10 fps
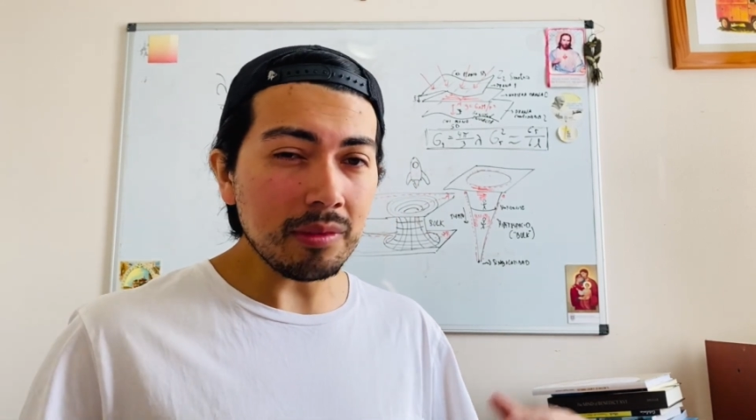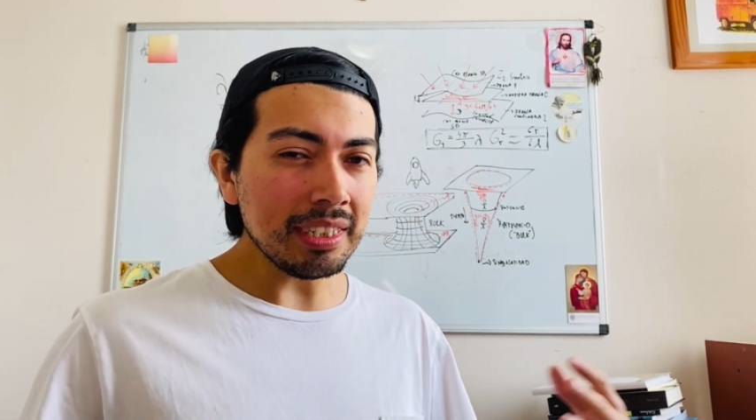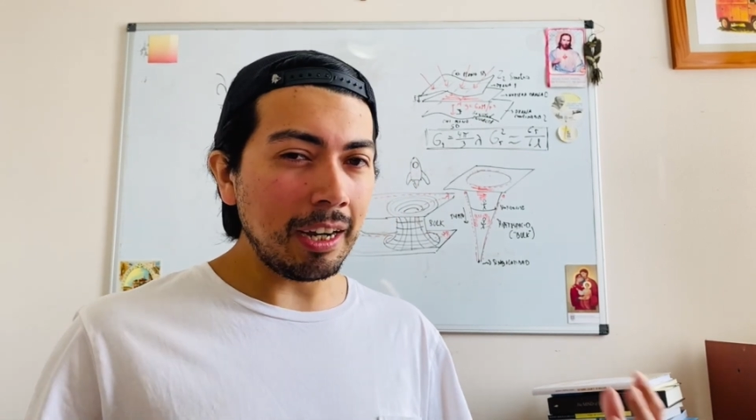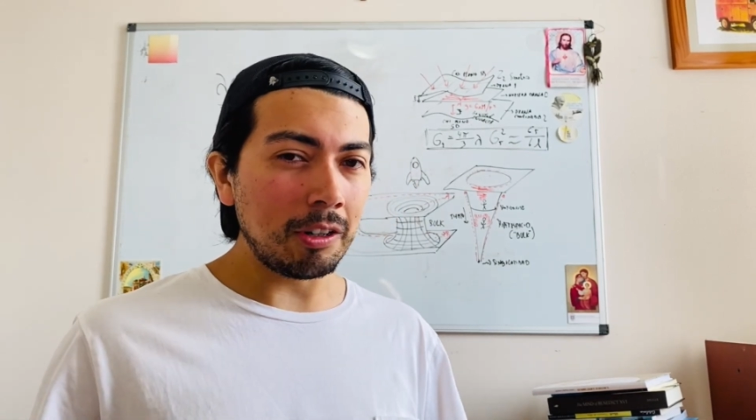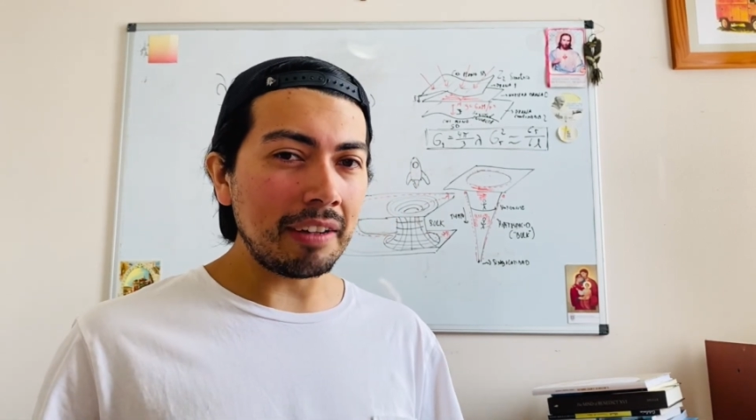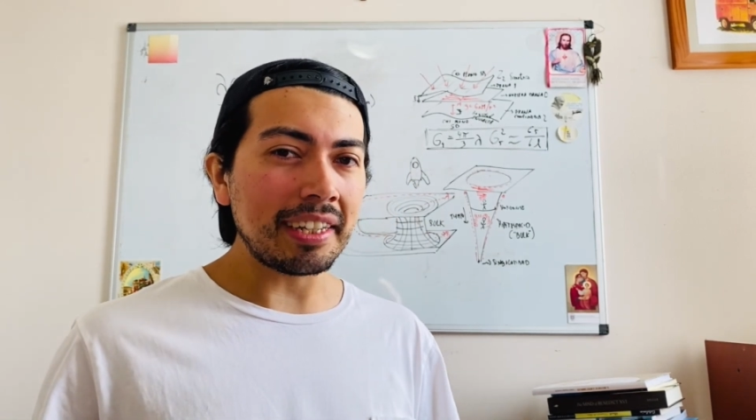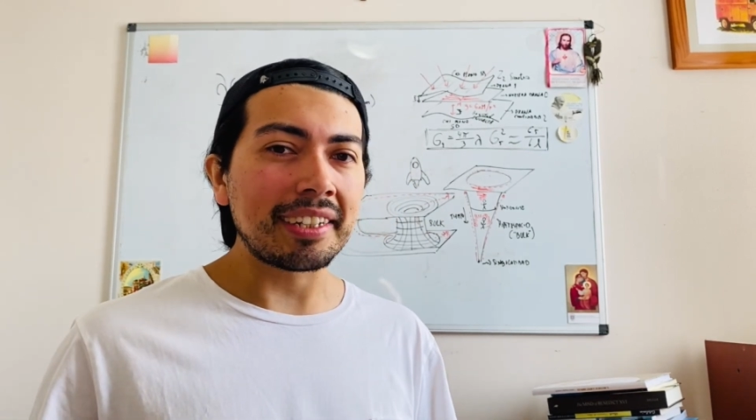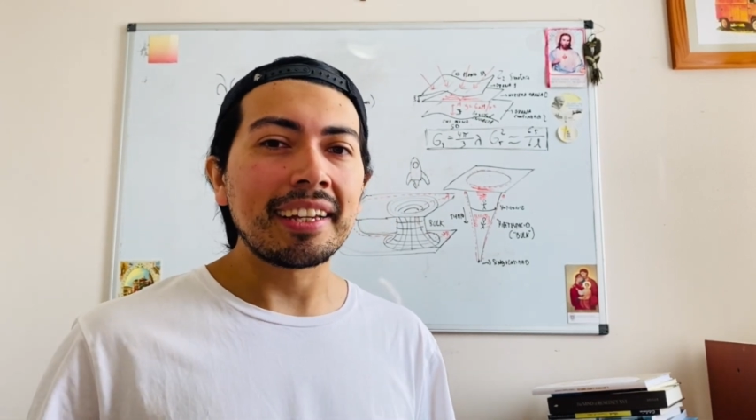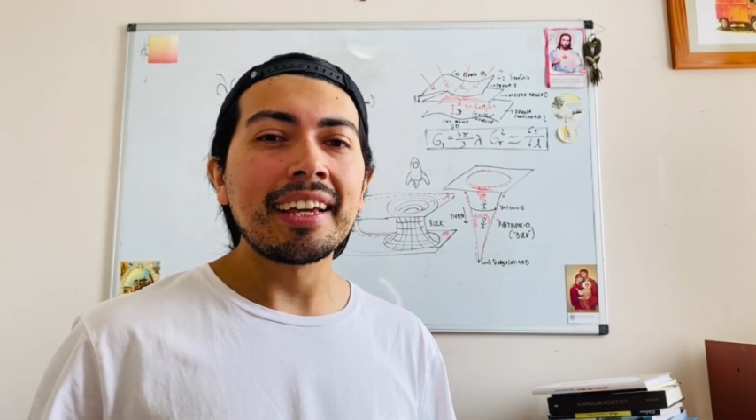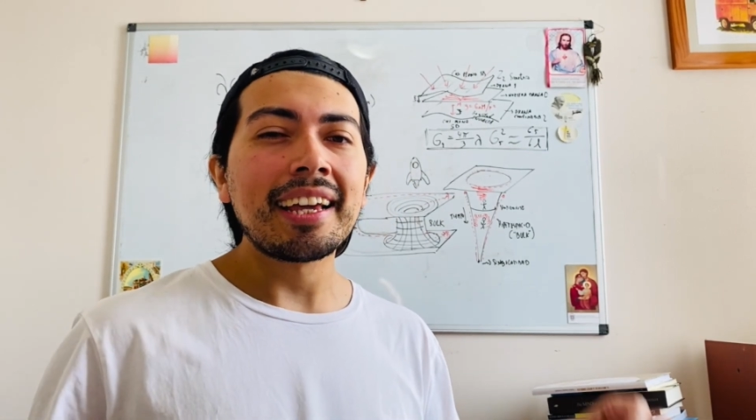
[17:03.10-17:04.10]
Ahora
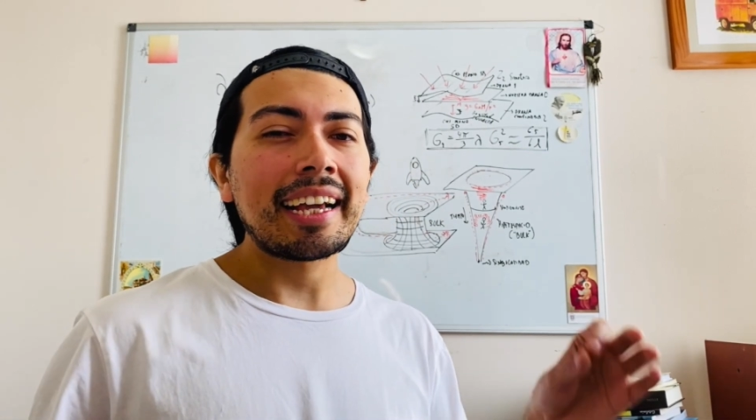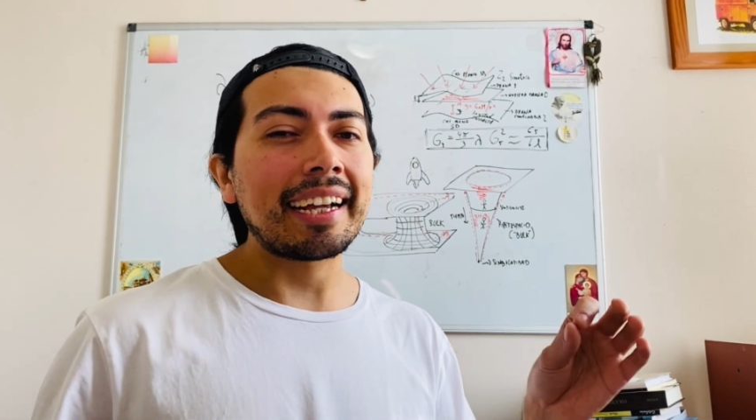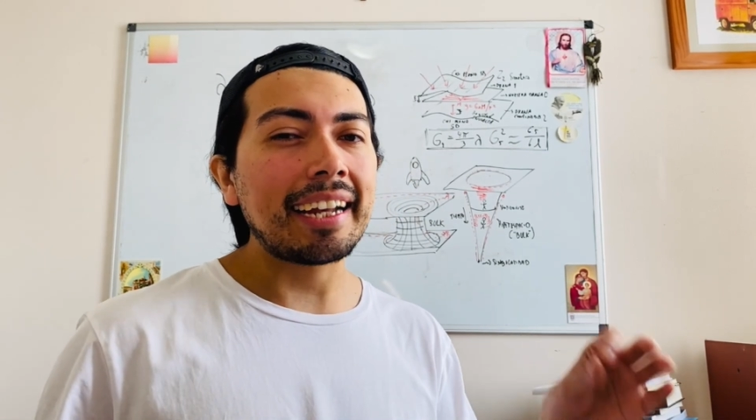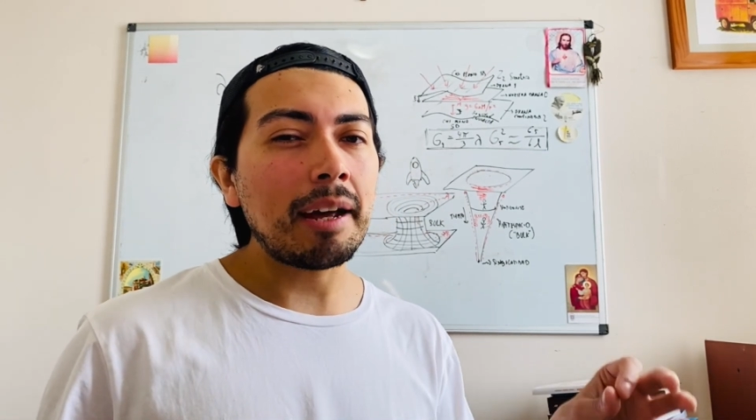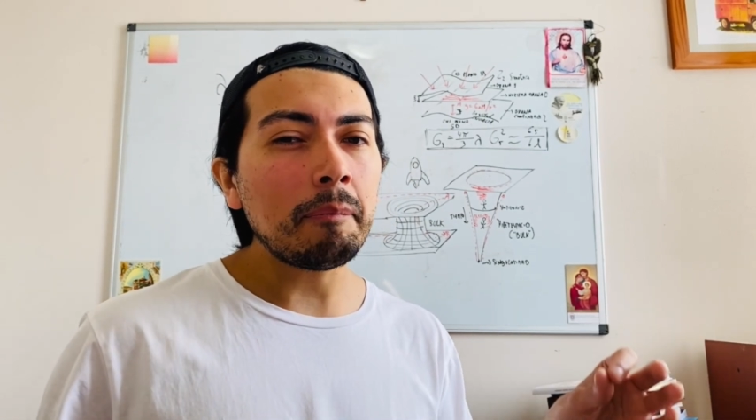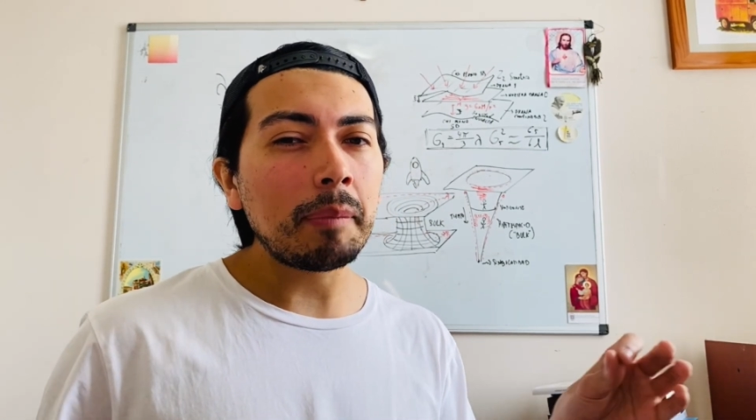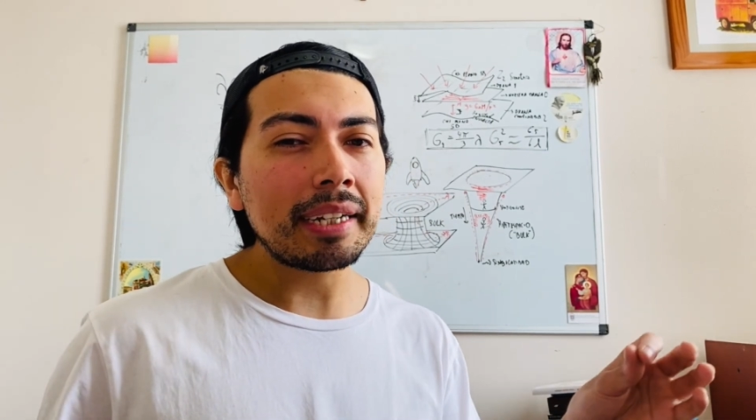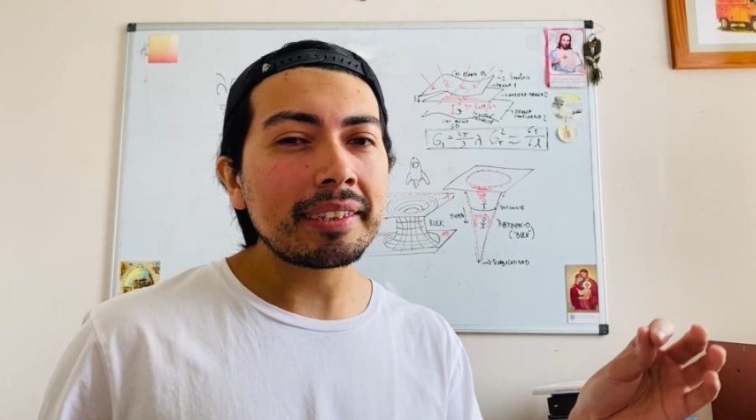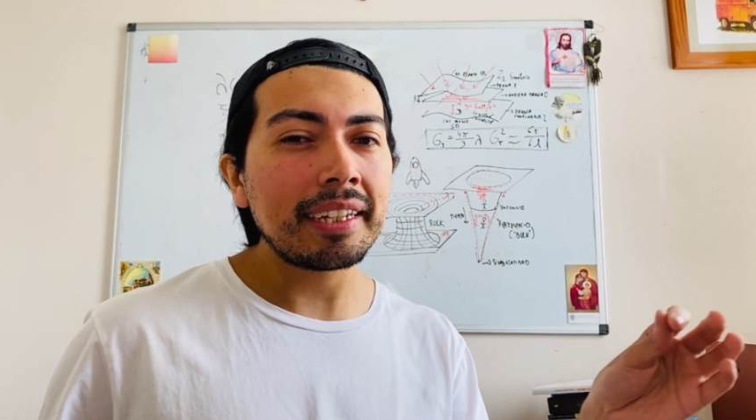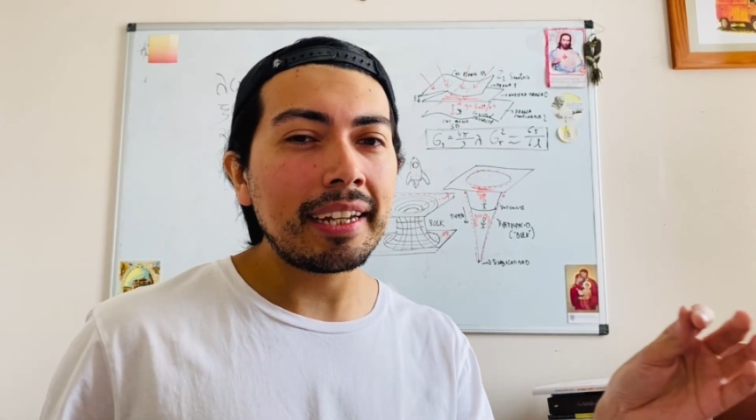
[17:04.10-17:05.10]
bien, gran parte de la